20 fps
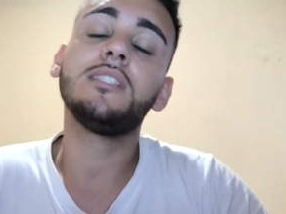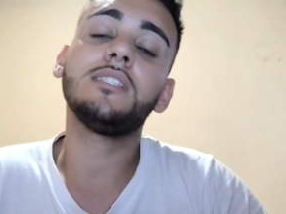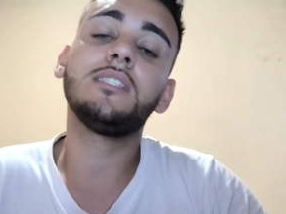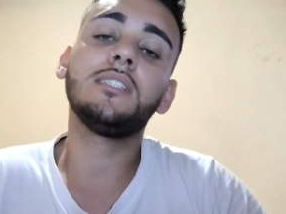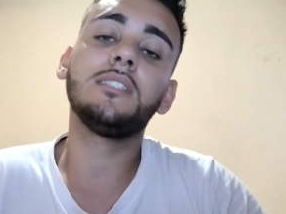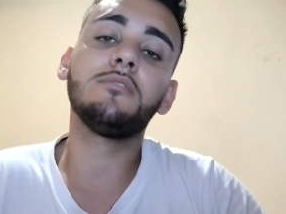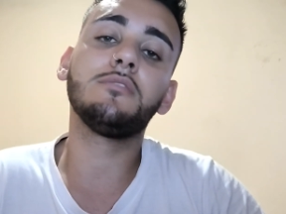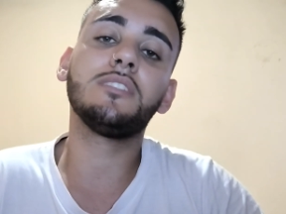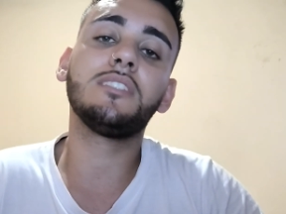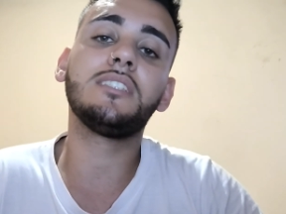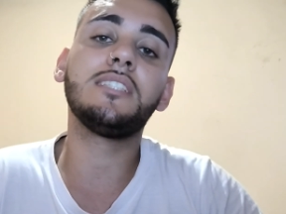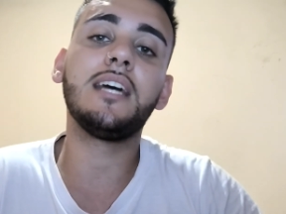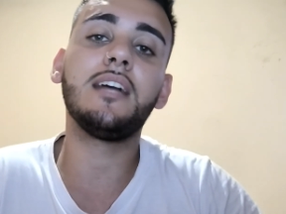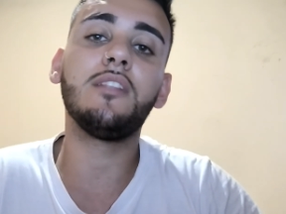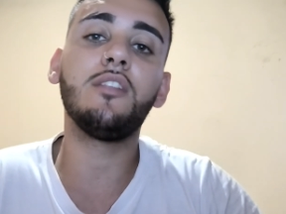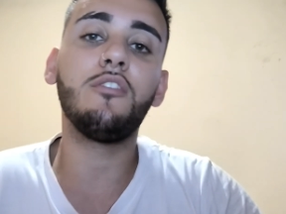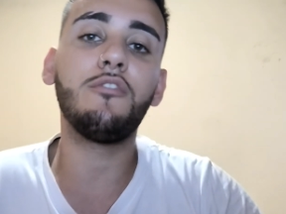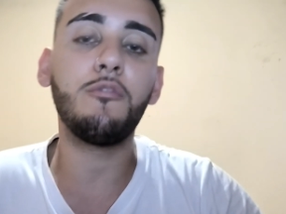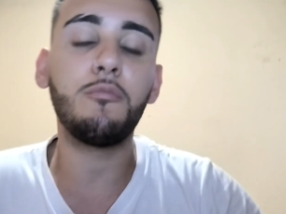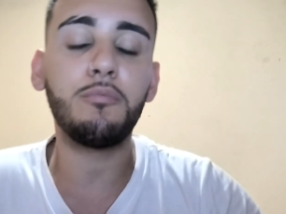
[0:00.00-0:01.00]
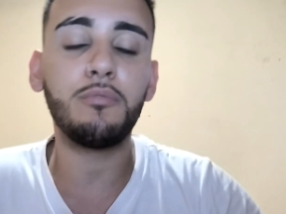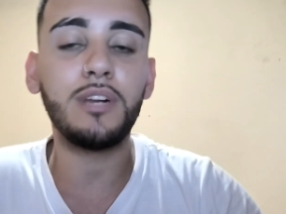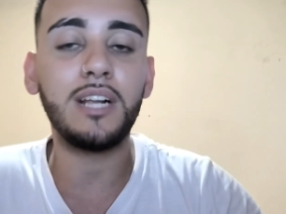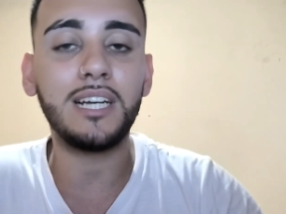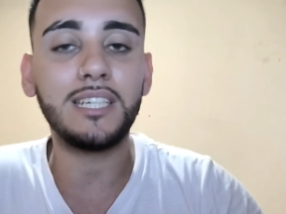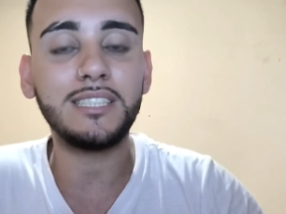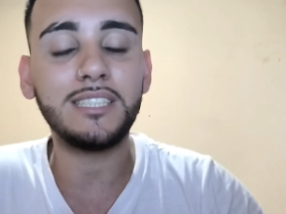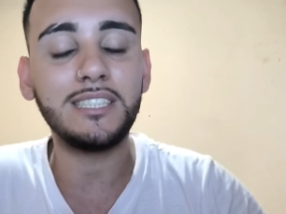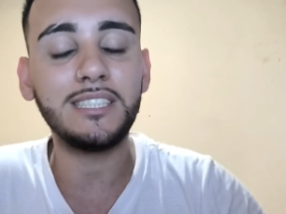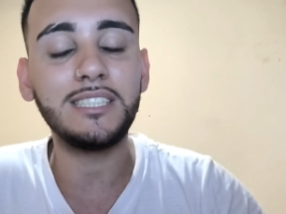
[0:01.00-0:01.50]
Se você é novo por
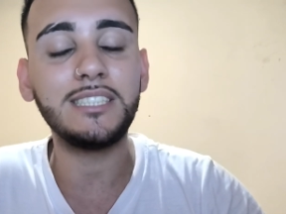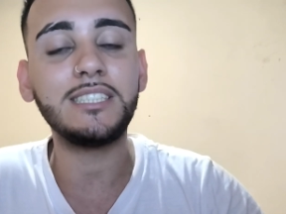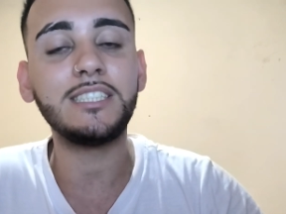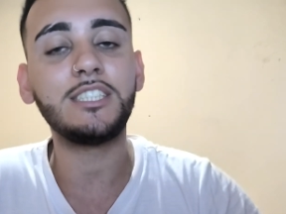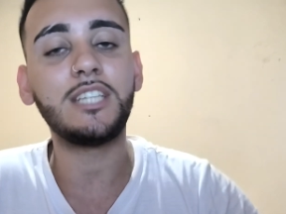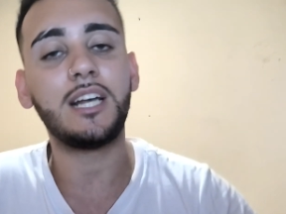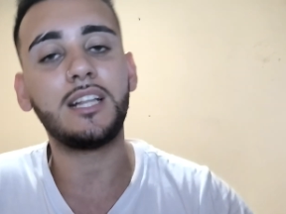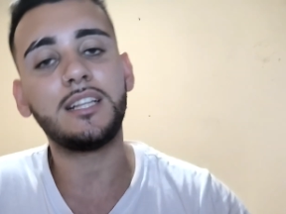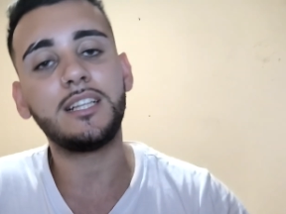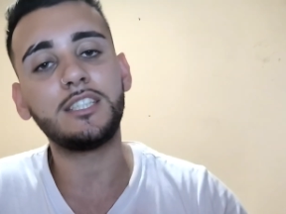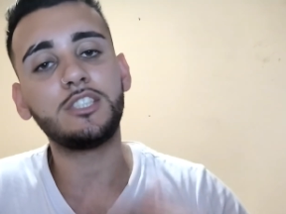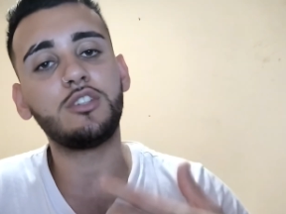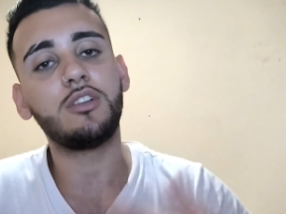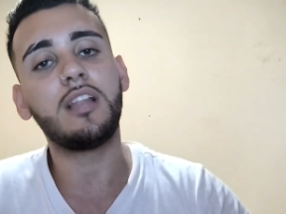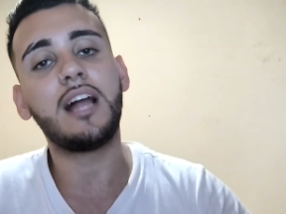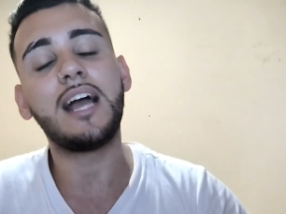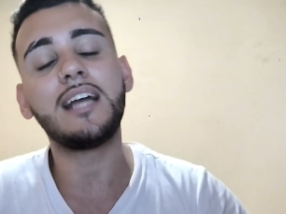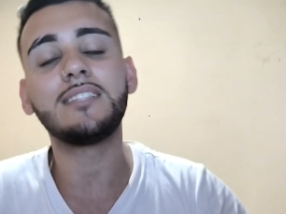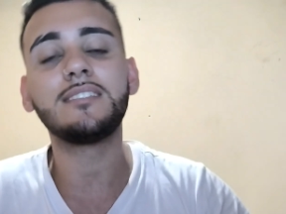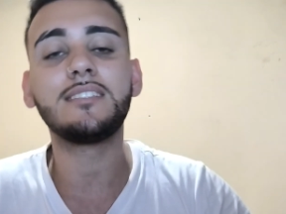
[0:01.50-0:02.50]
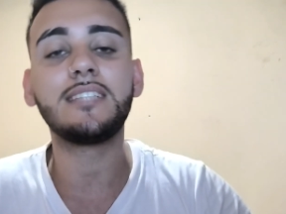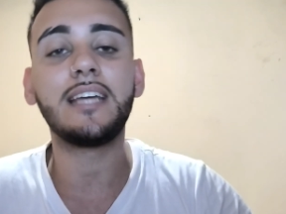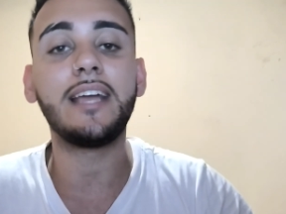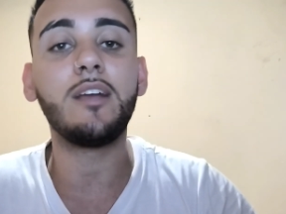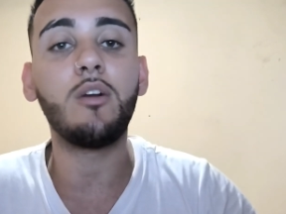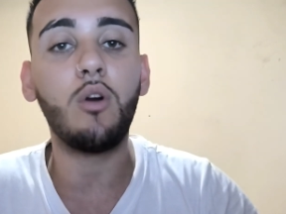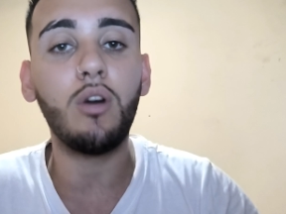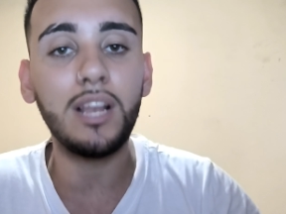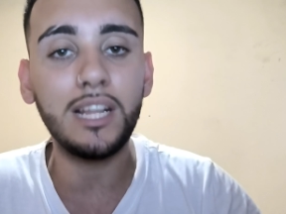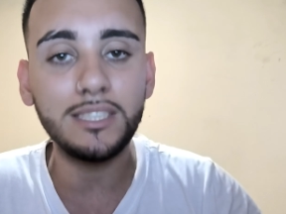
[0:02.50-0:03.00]
aqui, já deixa o like
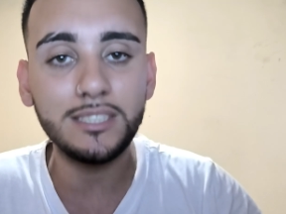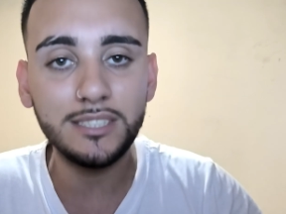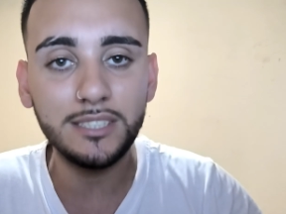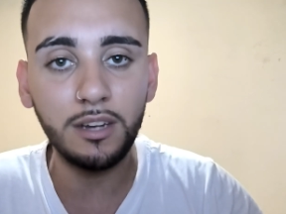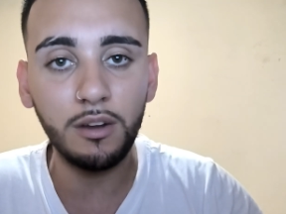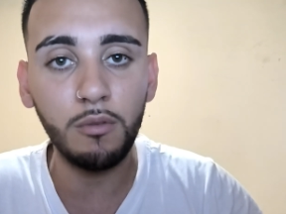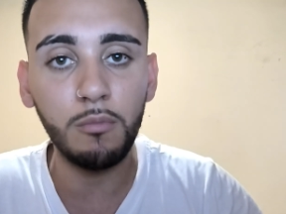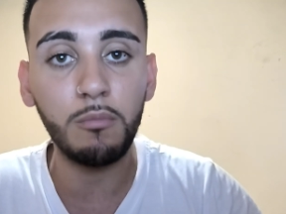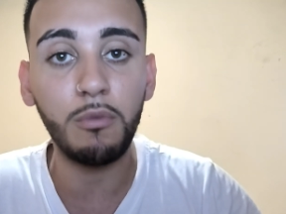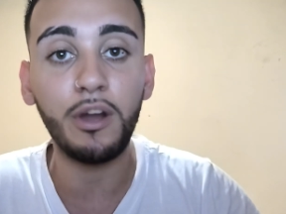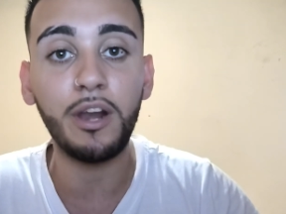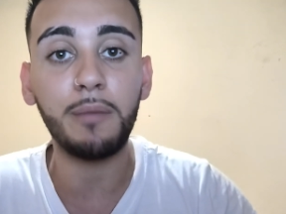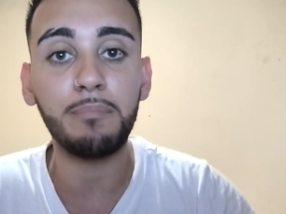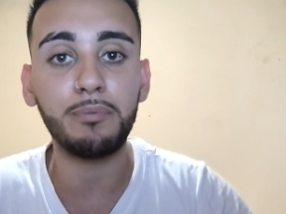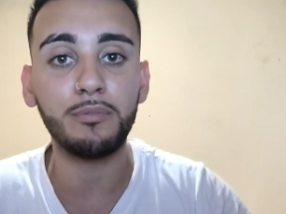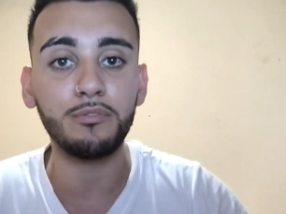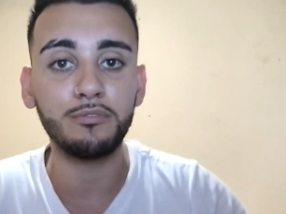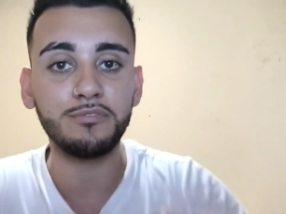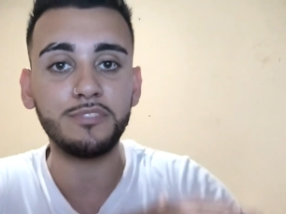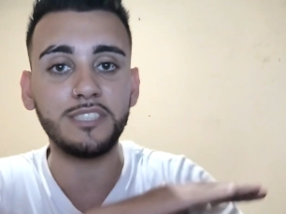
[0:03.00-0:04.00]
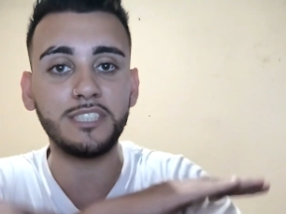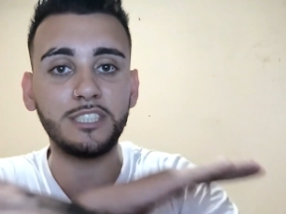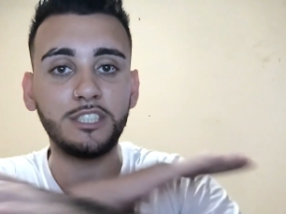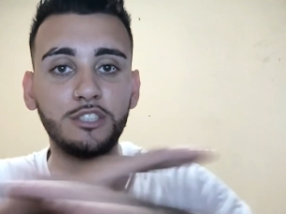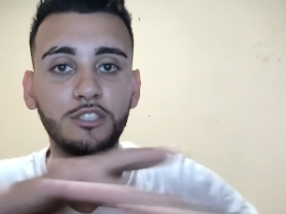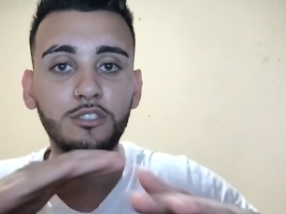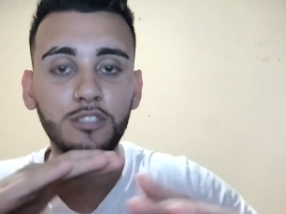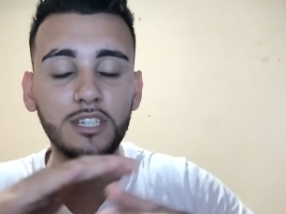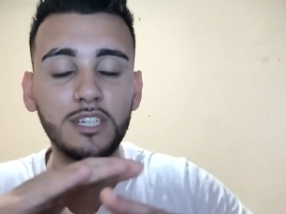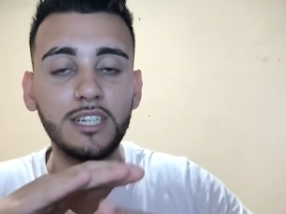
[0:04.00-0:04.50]
sem enrolação, bora pro
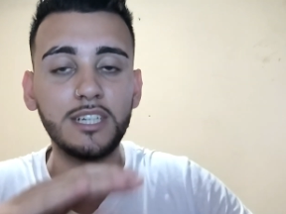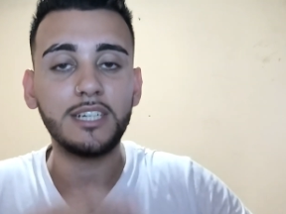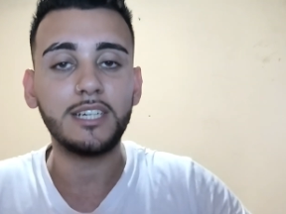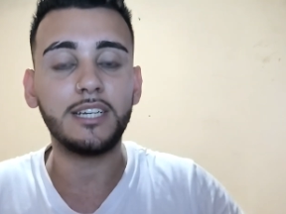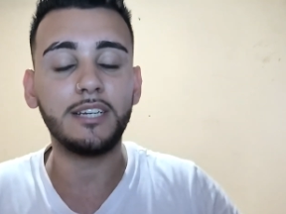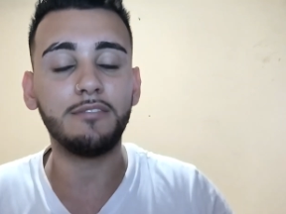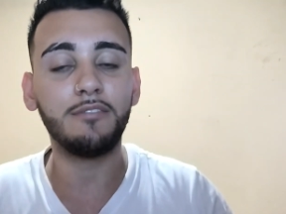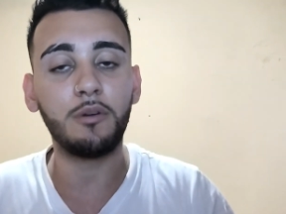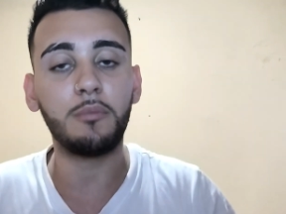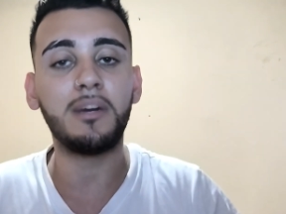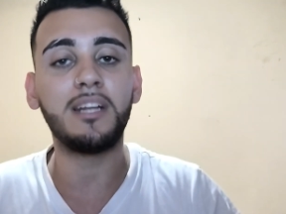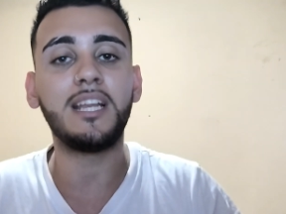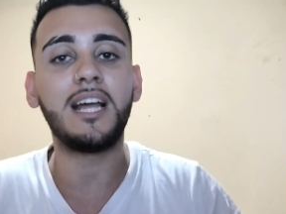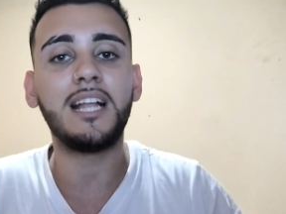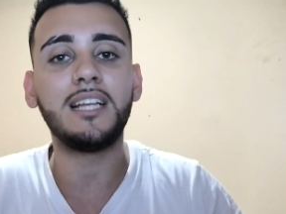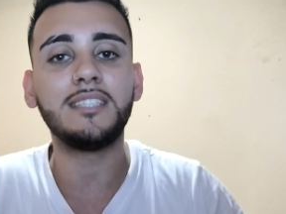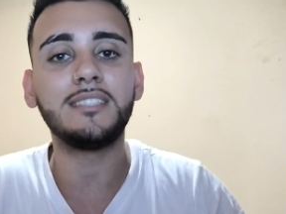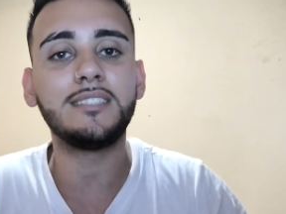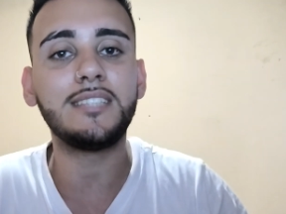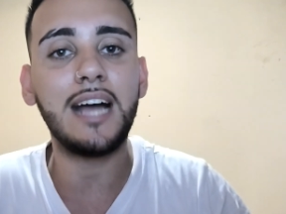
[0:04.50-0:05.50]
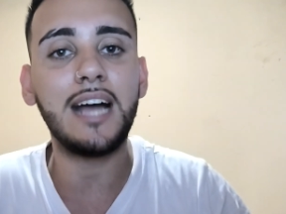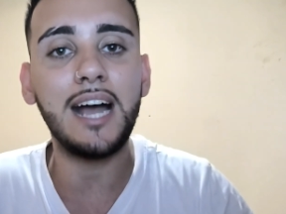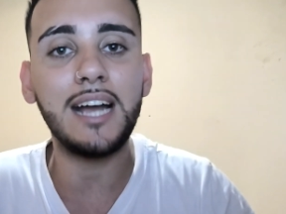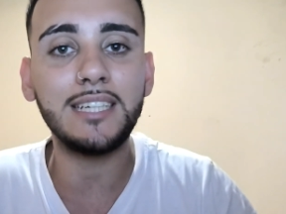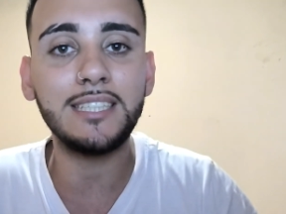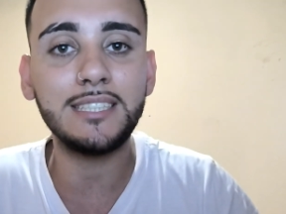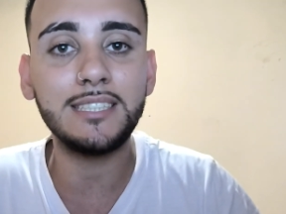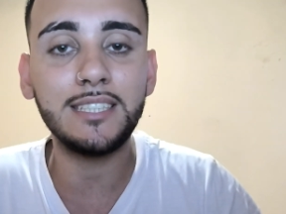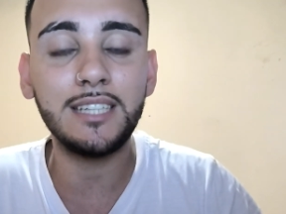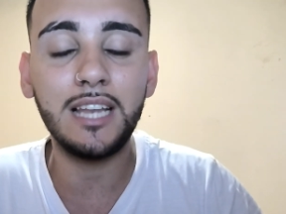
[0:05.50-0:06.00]
vídeo e vamos analisar
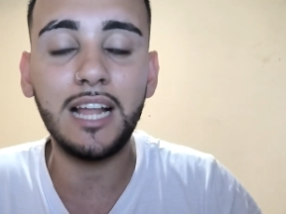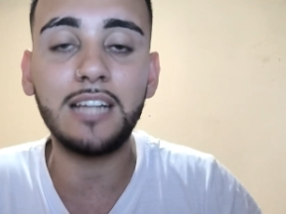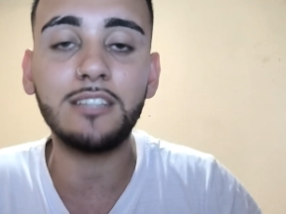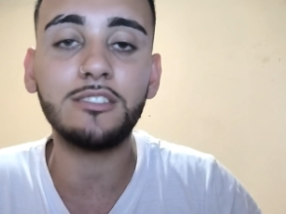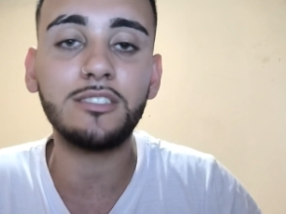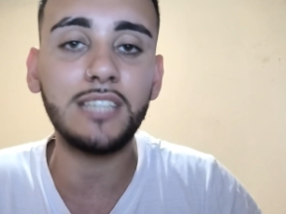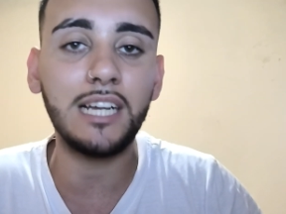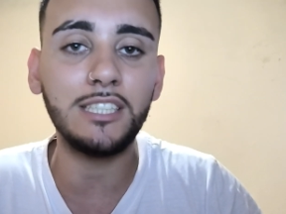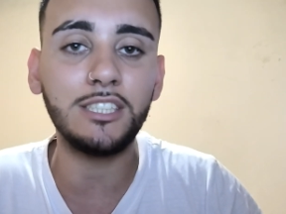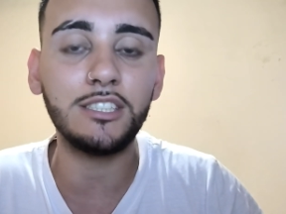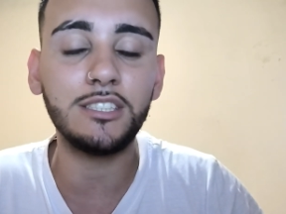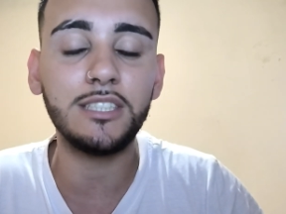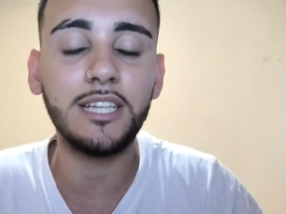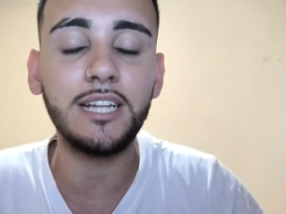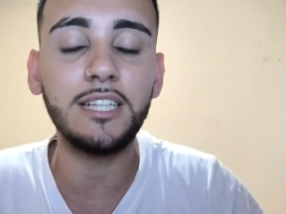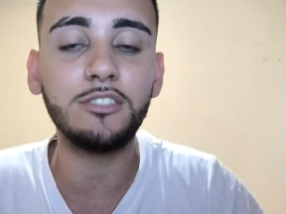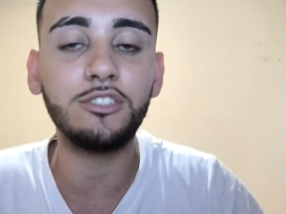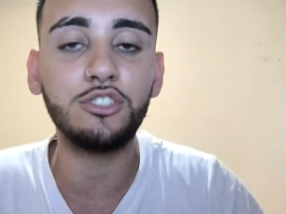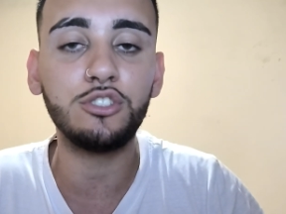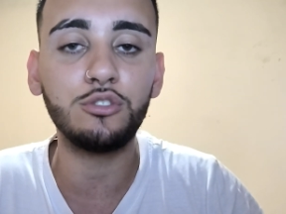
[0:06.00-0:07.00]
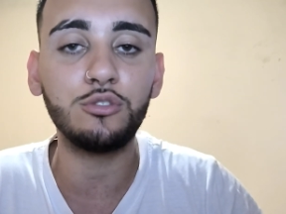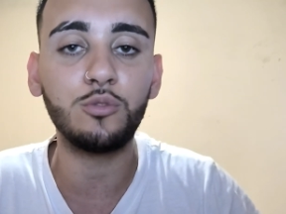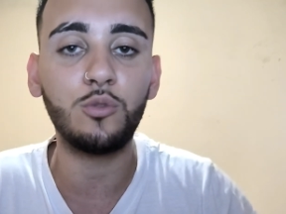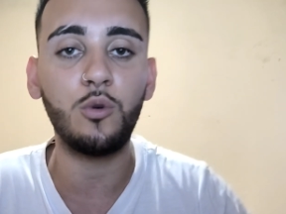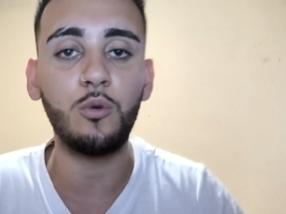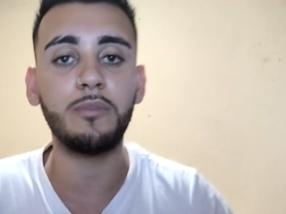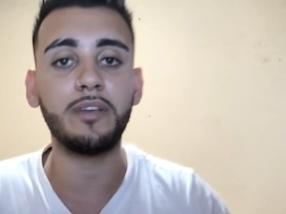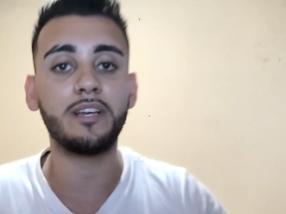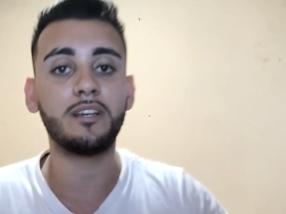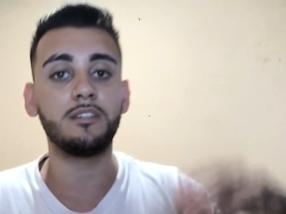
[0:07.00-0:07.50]
aí lá no site deles junto
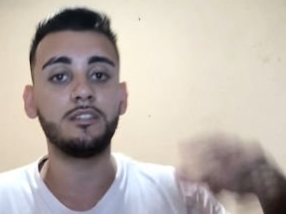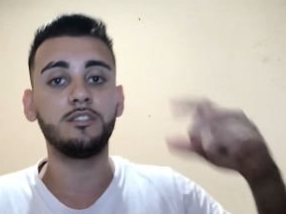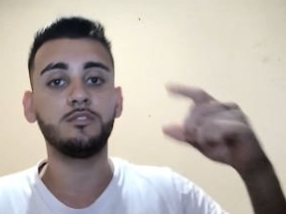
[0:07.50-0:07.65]
comigo.